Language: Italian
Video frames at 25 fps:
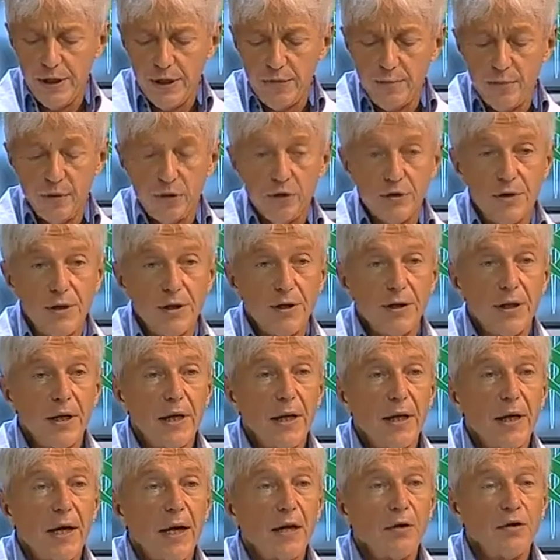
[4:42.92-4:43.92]
possono
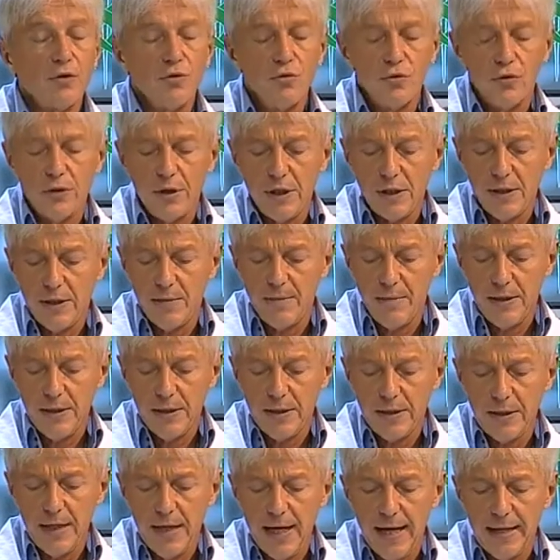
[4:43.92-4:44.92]
essere assunti assieme
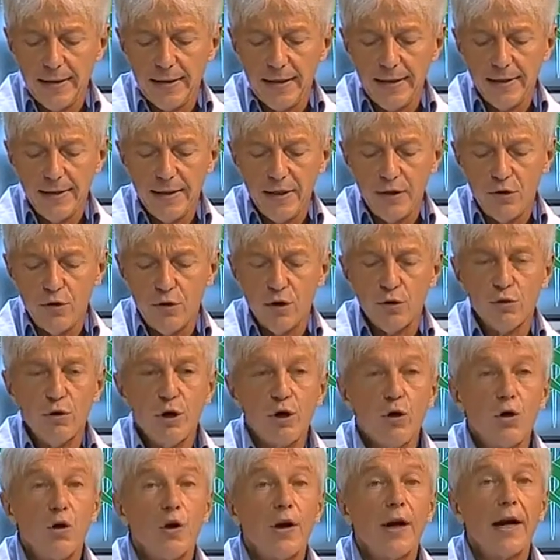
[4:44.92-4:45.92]
all'insalata. Ti ricordo
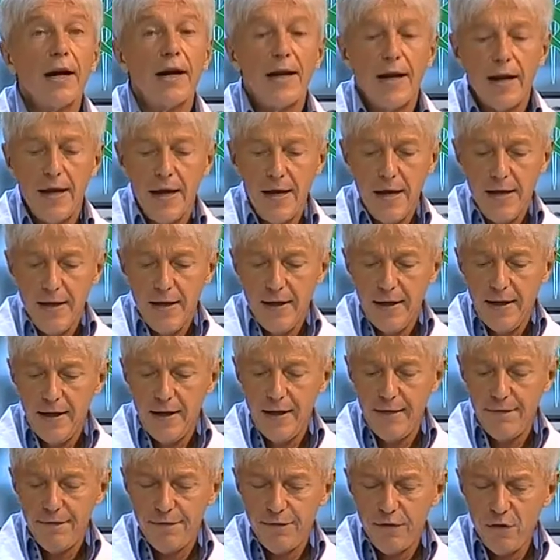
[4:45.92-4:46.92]
ancora le,
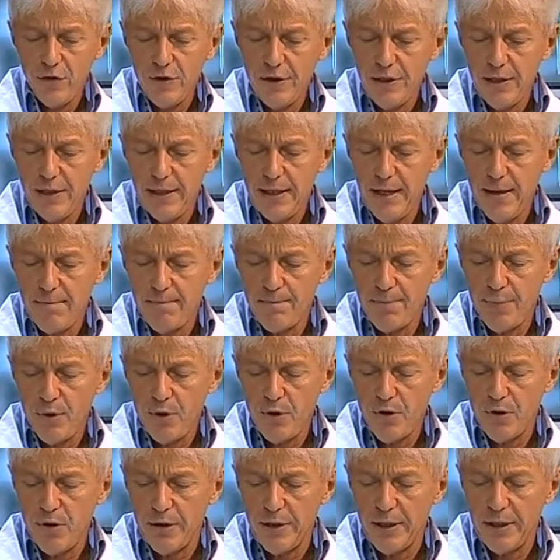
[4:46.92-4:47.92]
le foglie di
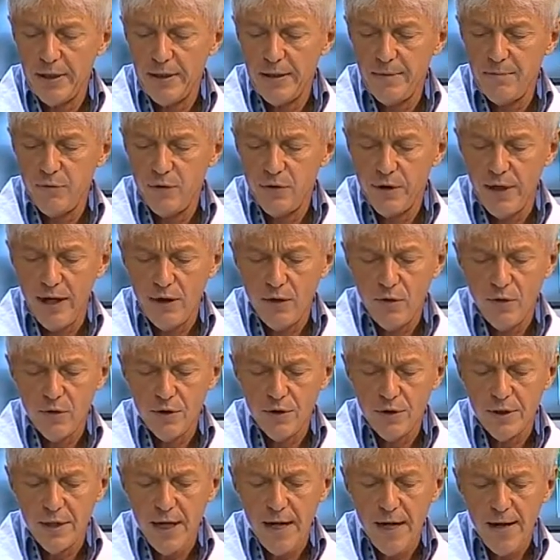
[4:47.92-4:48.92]
lampone, di mora
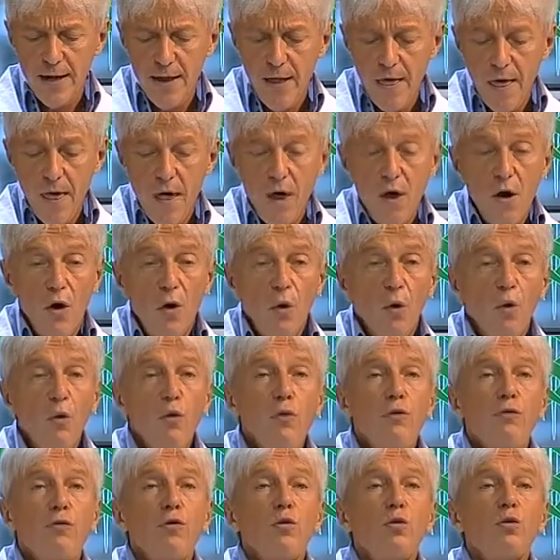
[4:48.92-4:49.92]
rossa,
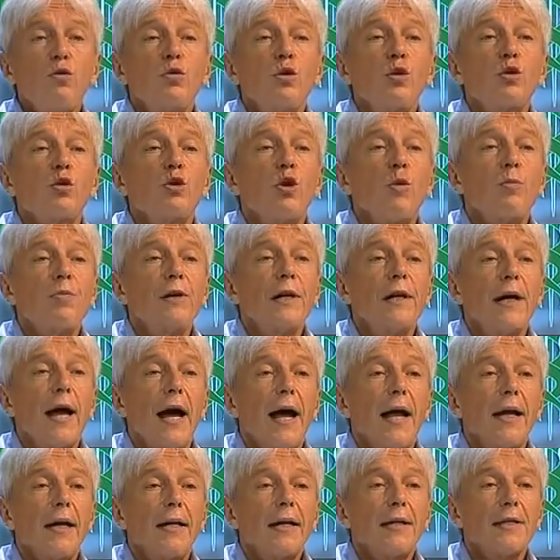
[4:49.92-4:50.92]
un frutto
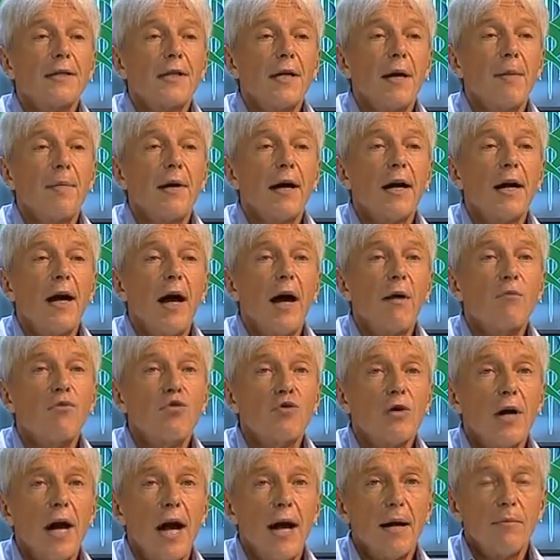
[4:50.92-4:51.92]
tropicale che si chiama
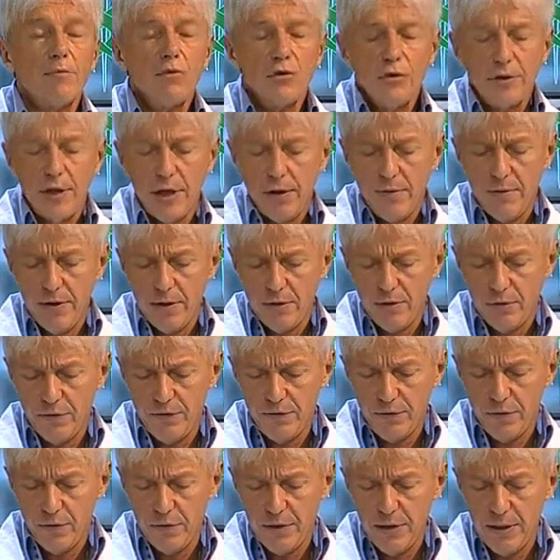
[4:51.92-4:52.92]
camu camu, che mm questo è mm-hmm.
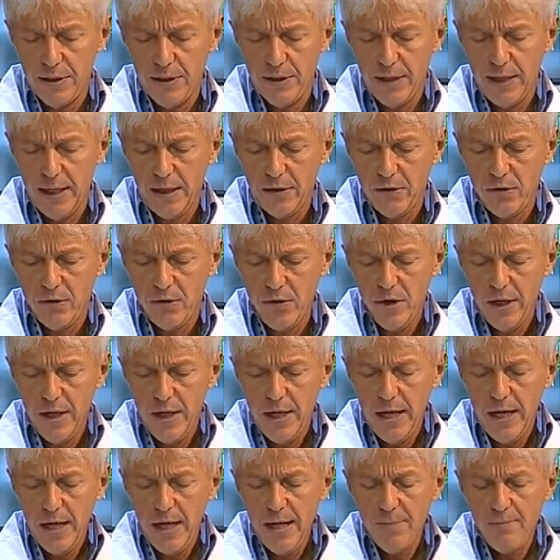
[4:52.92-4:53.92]
afrodisiaco,
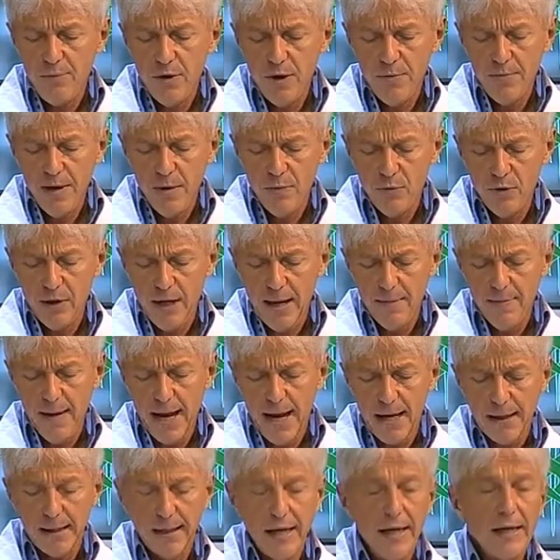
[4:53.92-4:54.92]
e poi abbiamo la
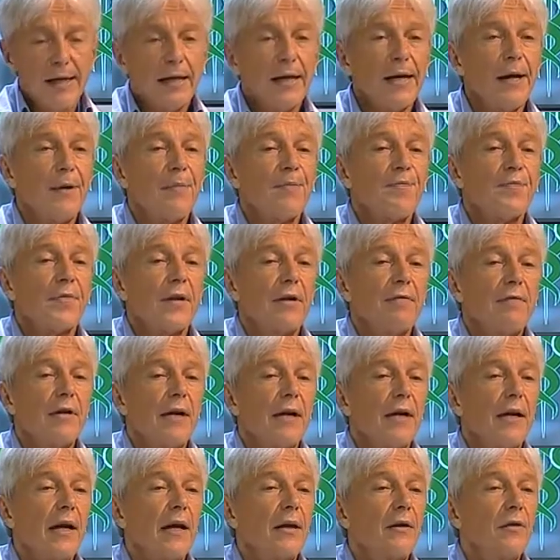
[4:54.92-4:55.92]
maca che
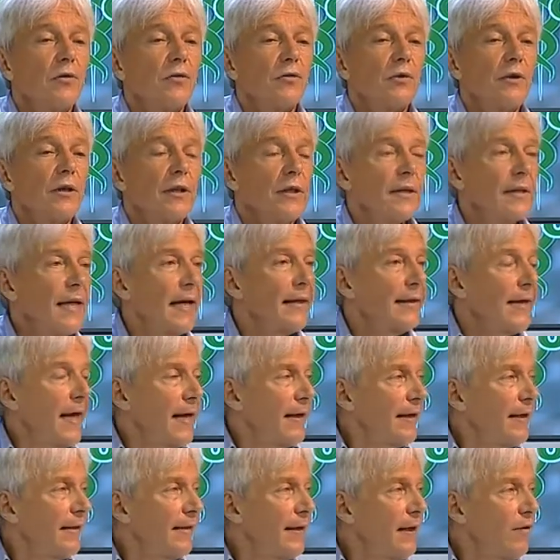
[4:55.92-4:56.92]
viene utilizzata
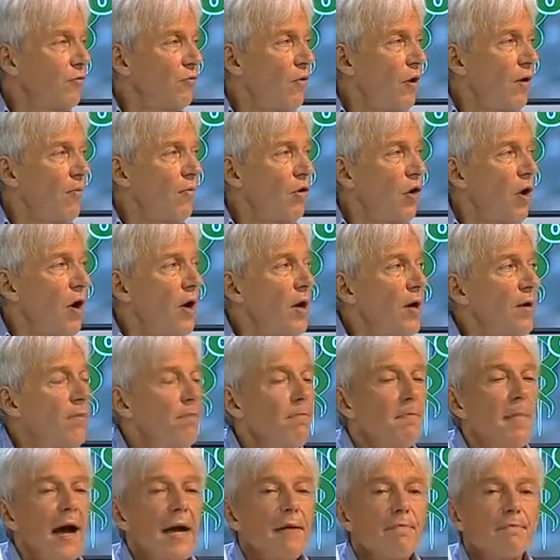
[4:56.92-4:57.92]
anche dall'uomo,
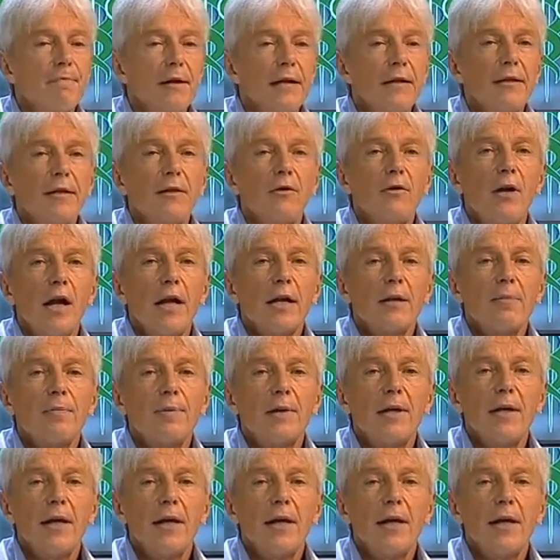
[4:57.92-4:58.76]
ma in particolare per la